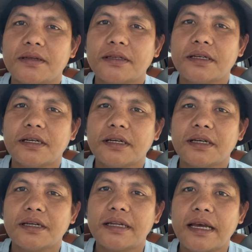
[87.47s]
uh,
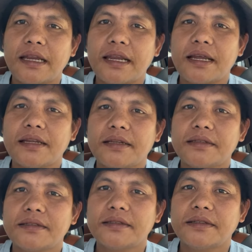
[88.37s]
dahilan
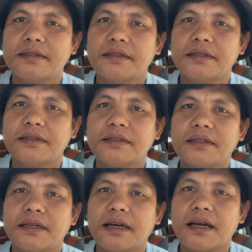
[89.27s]

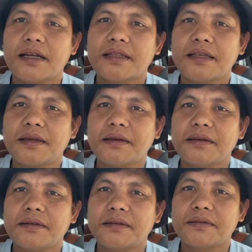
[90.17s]
ng ating
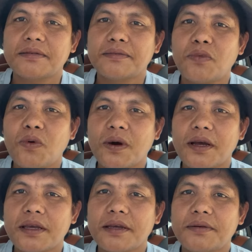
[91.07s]

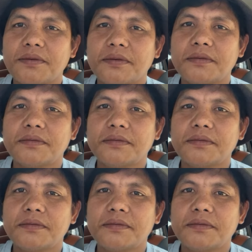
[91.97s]
buhay ganun